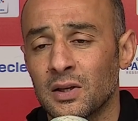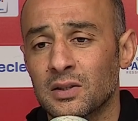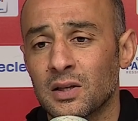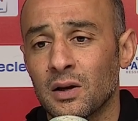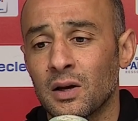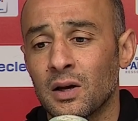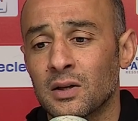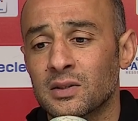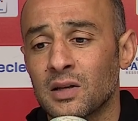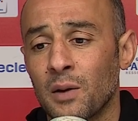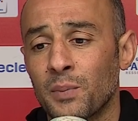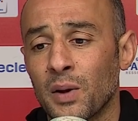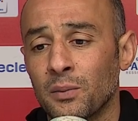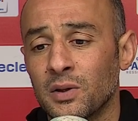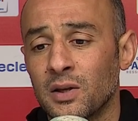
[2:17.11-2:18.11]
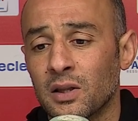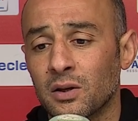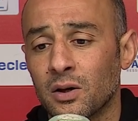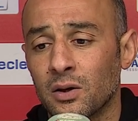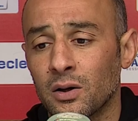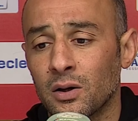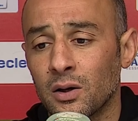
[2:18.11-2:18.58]
ça, ça, a permis
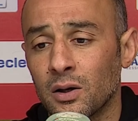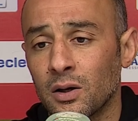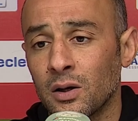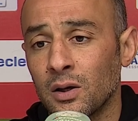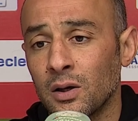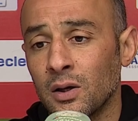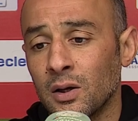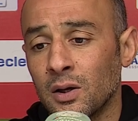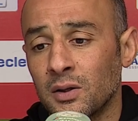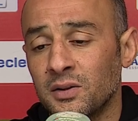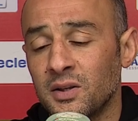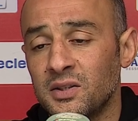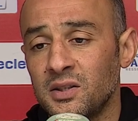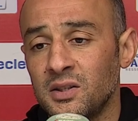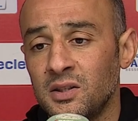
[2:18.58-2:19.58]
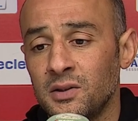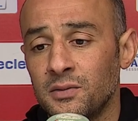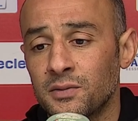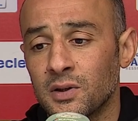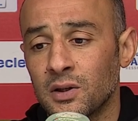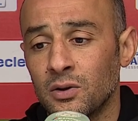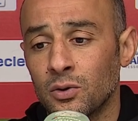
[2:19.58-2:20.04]
d'être euh,
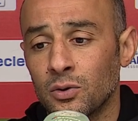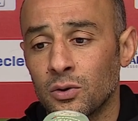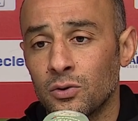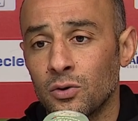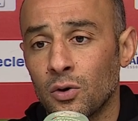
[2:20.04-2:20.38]
décisif et de,